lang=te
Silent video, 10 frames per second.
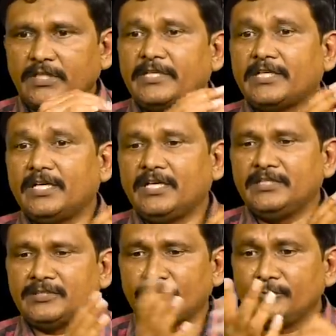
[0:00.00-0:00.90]
రైట్
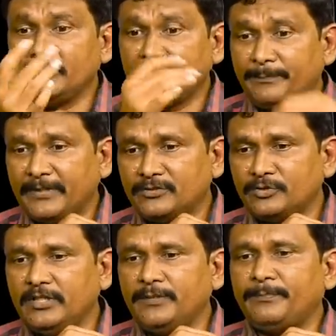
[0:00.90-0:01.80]
ఇంతకుముందు చెప్పాను
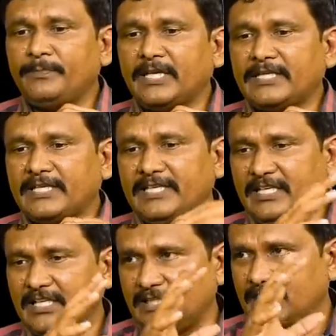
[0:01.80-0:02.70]
సుదీప్
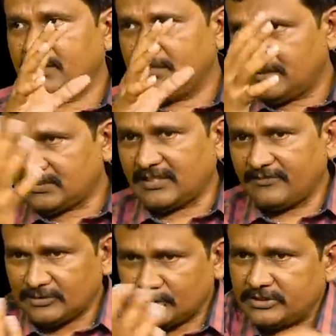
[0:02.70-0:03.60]
లక్టకియా
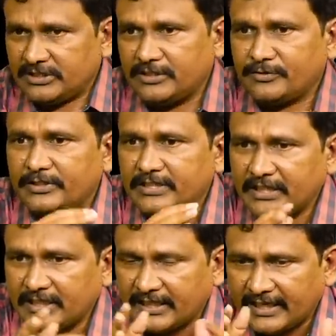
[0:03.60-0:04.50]
తర్వాత వచ్చినటువంటి
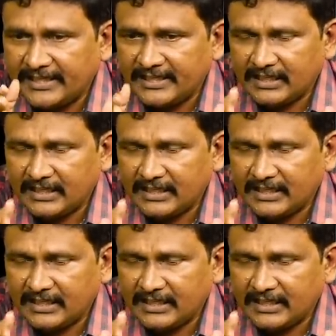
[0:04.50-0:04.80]
ఆయన